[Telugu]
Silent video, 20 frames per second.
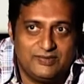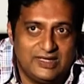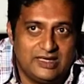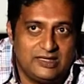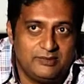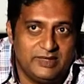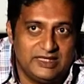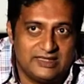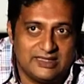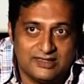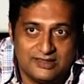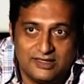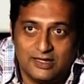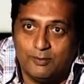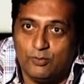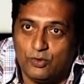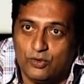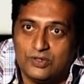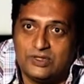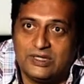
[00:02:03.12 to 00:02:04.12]
వెదర్ మై
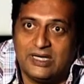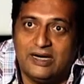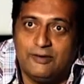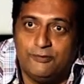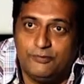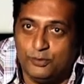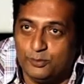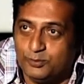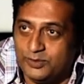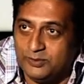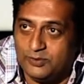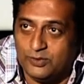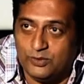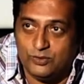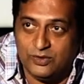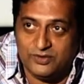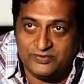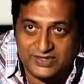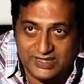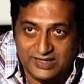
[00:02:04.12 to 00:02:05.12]
సెన్సర్ బోర్డ్స్ అండ్ ఫ్యూ పీపుల్
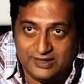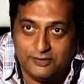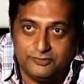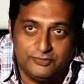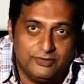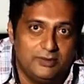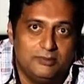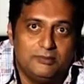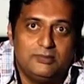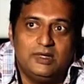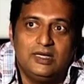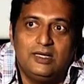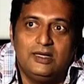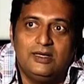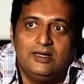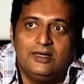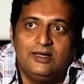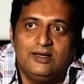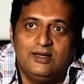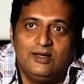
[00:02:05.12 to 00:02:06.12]
హూ హెవ్ సీన్ ద ఫిల్మ్
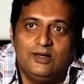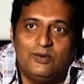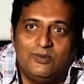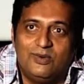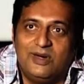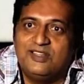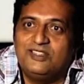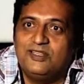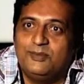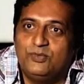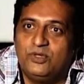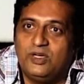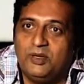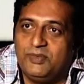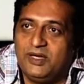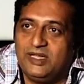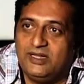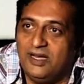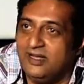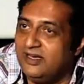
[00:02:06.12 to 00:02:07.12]
వాళ్ళు
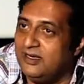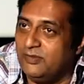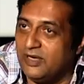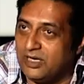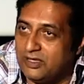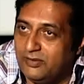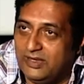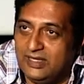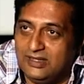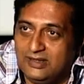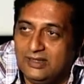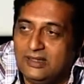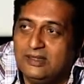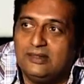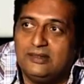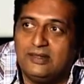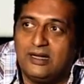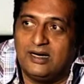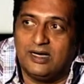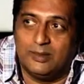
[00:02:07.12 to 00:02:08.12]
చెప్తున్నప్పుడే ధైర్యం ఎక్కువైంది
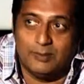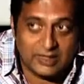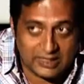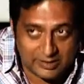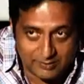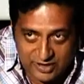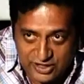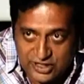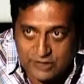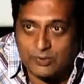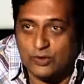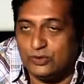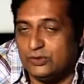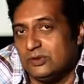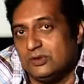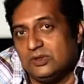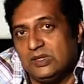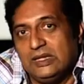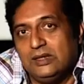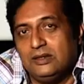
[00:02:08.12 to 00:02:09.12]
నా నమ్మకం
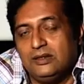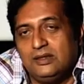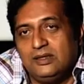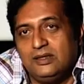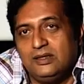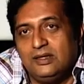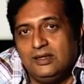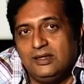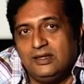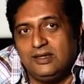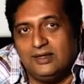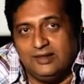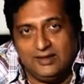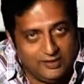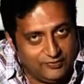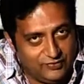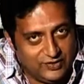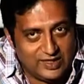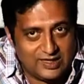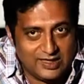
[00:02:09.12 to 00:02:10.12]
నిజమవుతోంది
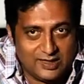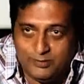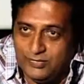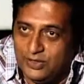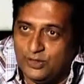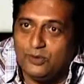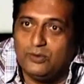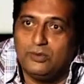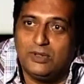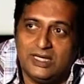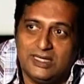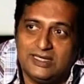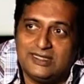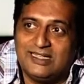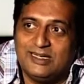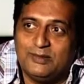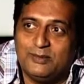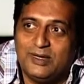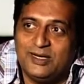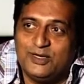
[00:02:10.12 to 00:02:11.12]
డెఫినెట్గా మీరు కూడా ఈ
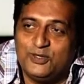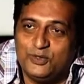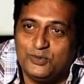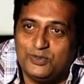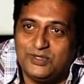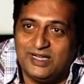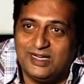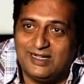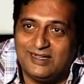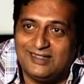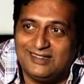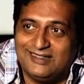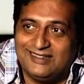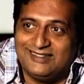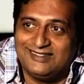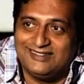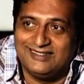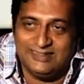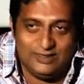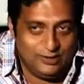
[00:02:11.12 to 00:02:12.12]
సినిమాని చూసిన
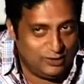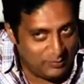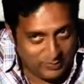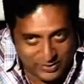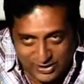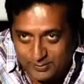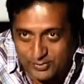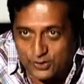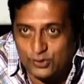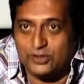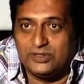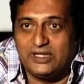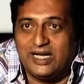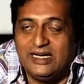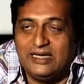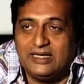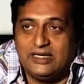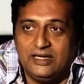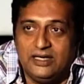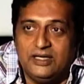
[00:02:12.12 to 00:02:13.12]
ఒక పద పదో
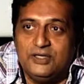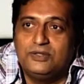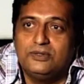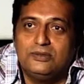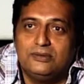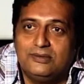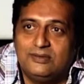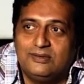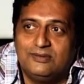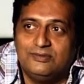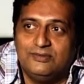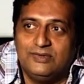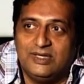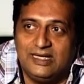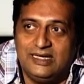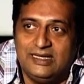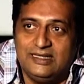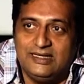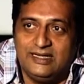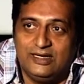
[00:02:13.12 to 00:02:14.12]
తారీఖు రిలీజు
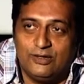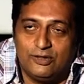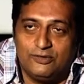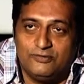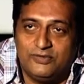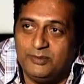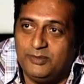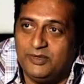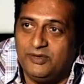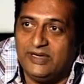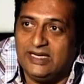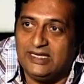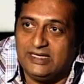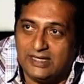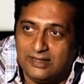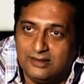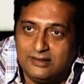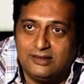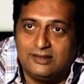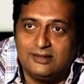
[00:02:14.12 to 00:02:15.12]
వీఆర్ రిలీజింగ్ ఇట్ ఆన్ ఫిబ్రవరి
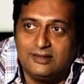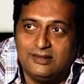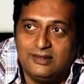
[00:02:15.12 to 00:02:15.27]
టెన్త్